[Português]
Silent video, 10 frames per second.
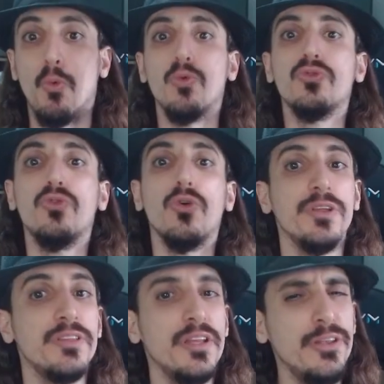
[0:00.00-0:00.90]
o dono
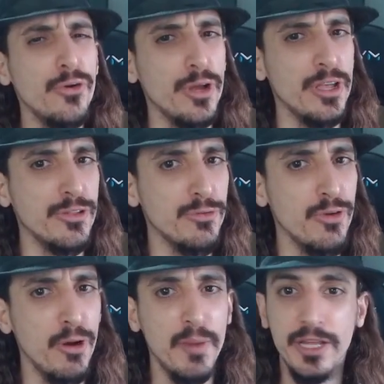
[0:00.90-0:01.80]
anterior
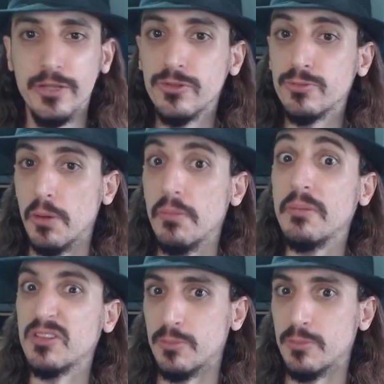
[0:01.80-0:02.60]
resolveu a maioria dos problemas no